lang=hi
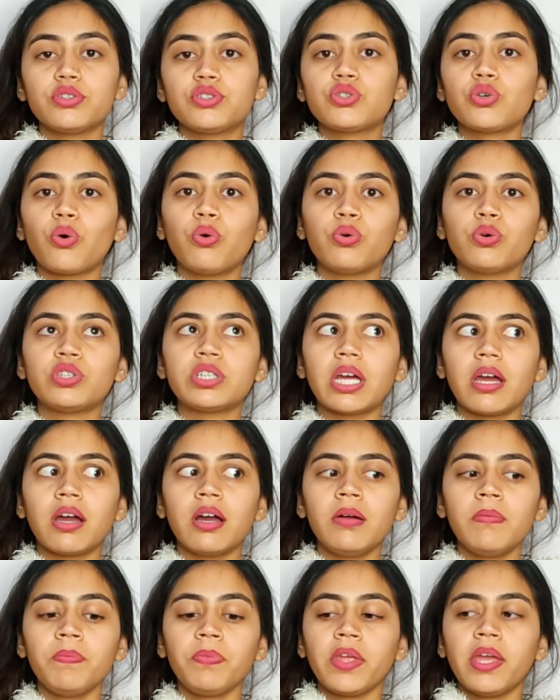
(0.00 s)
शो हो
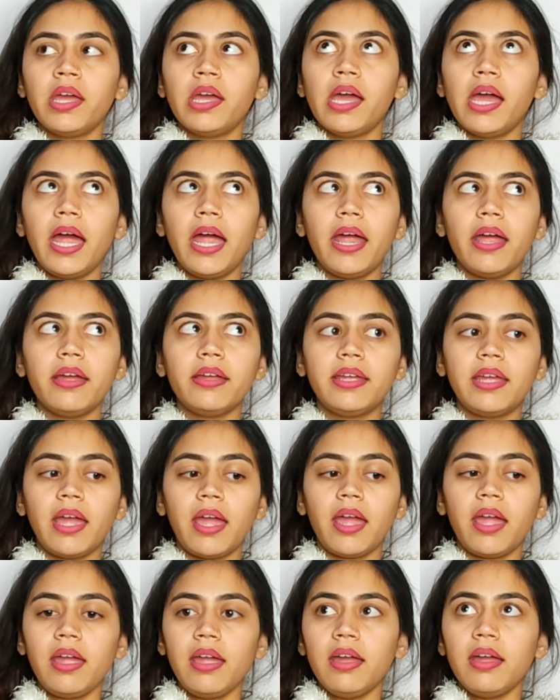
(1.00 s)
जाएगा
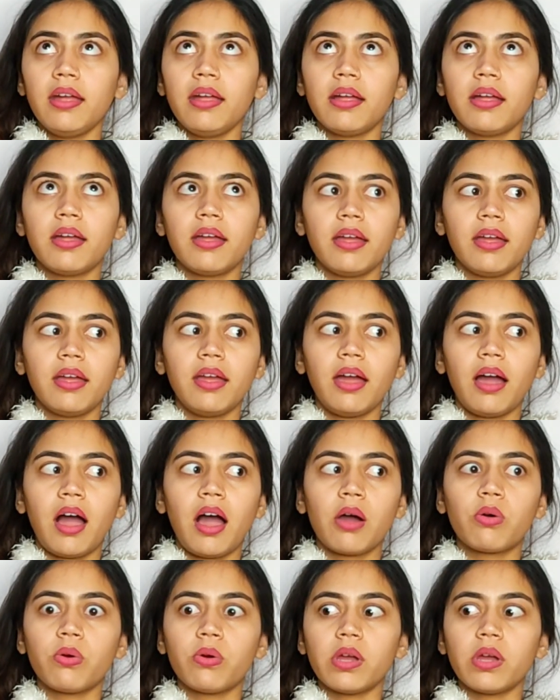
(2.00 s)
ये
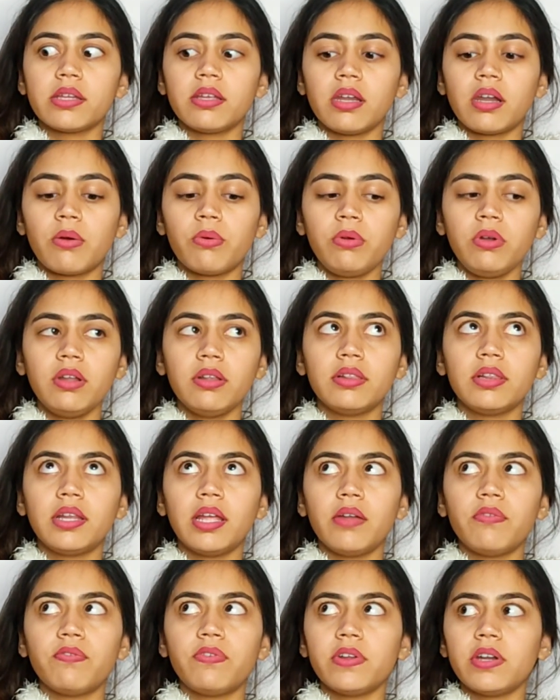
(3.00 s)
आपको कैसे राउंड
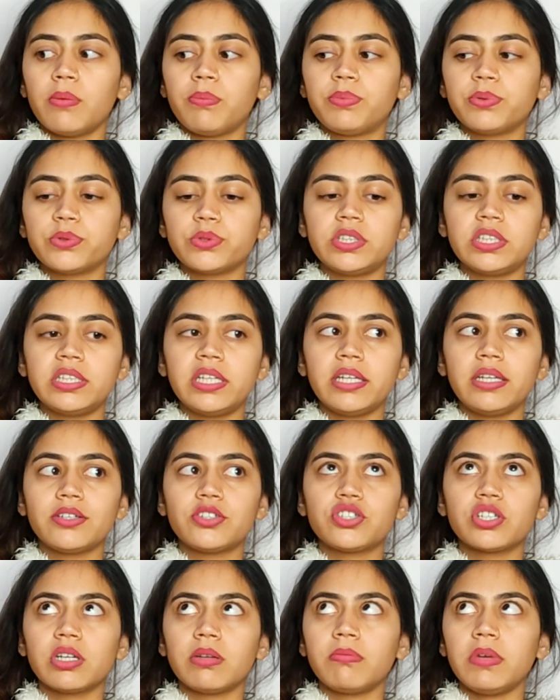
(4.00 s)
देन फिर अपोजिट
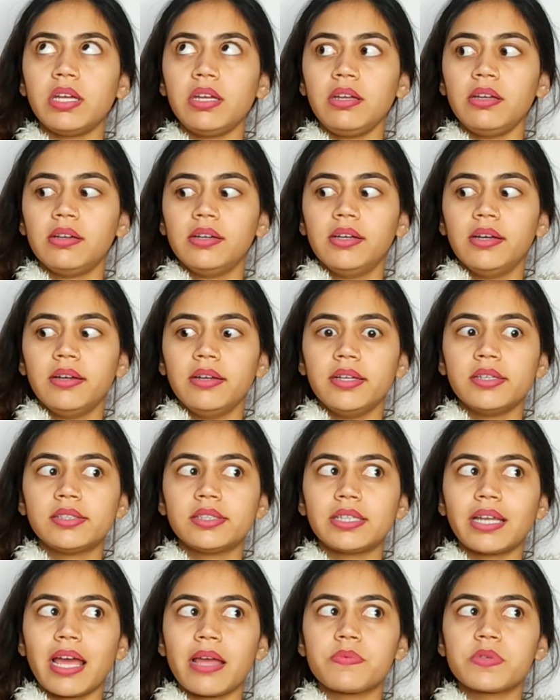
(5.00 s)
डायरेक्शन में
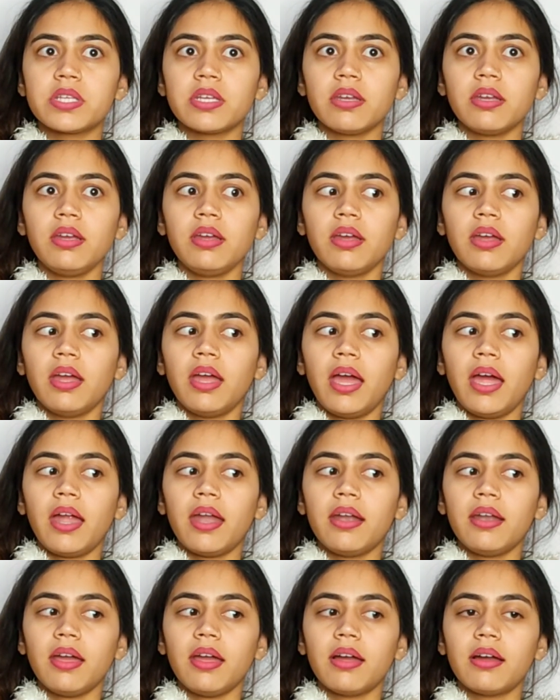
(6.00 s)
इस टाइप से
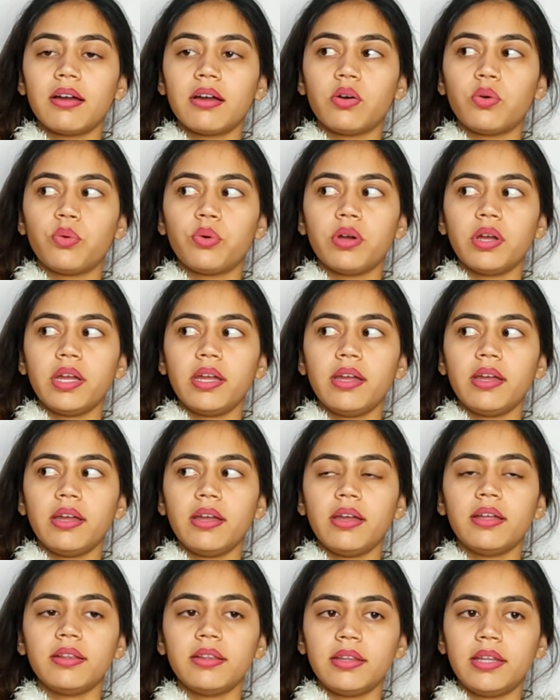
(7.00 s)
एंड
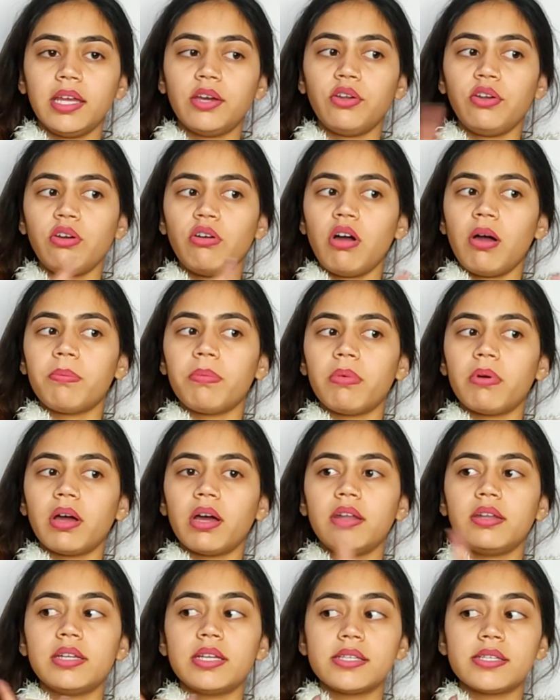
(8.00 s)
देख रहे हो आप
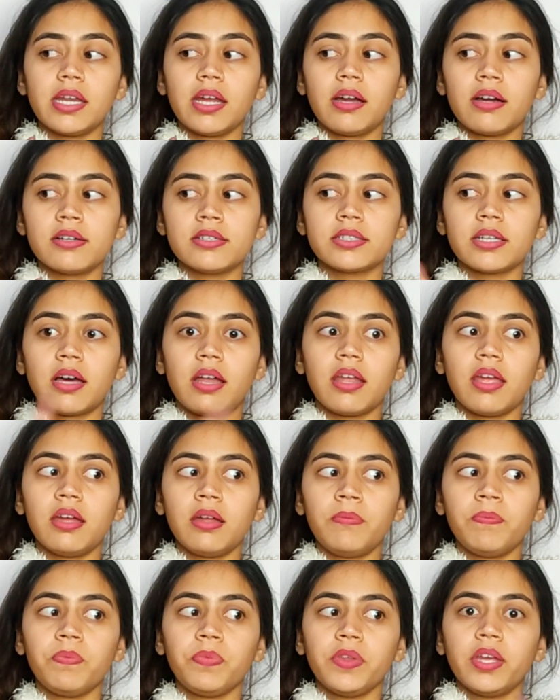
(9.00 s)
नजरें कहा जा रही
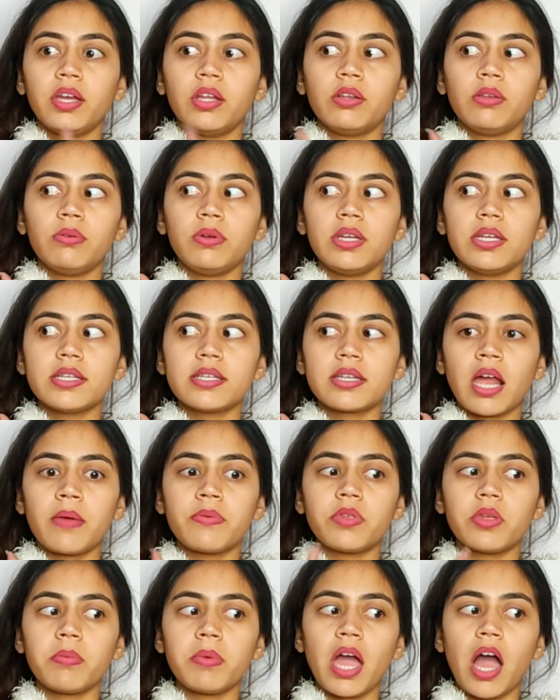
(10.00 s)
है तो इस
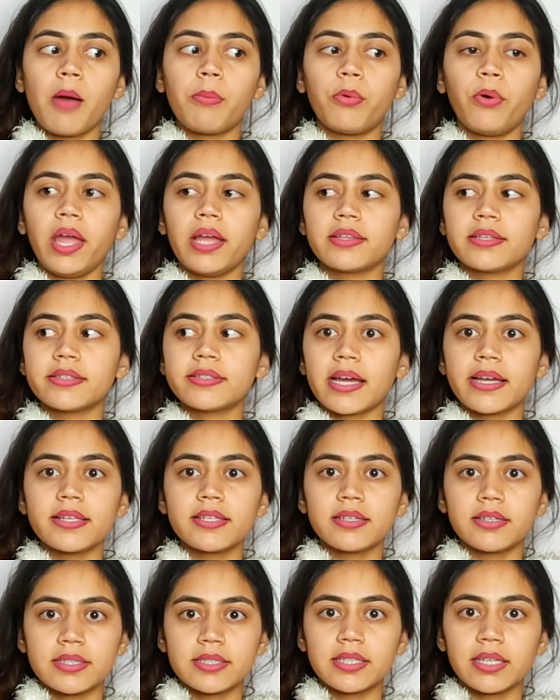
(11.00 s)
टाइप से भी आपको
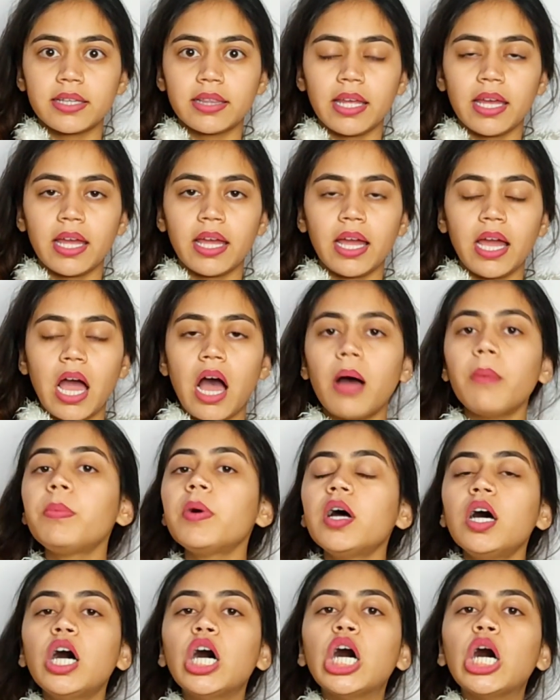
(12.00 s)
एक्सरसाइज कर सकते हैं
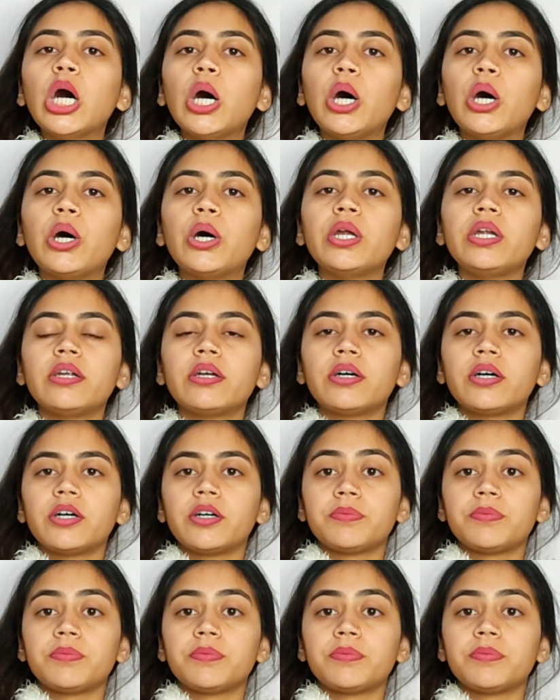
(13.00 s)
आप और